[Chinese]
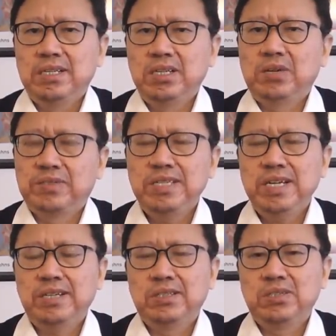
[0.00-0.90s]
要真
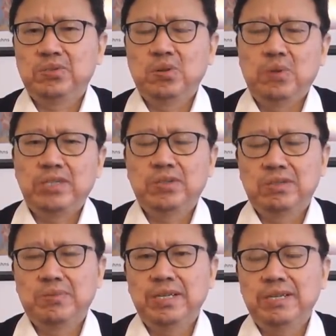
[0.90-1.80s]
相，就是《环球
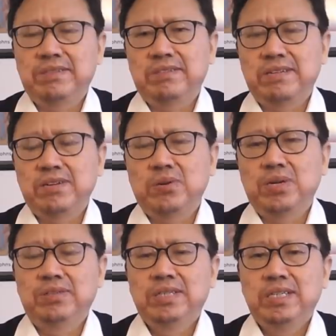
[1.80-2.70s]
时报》一直在造谣，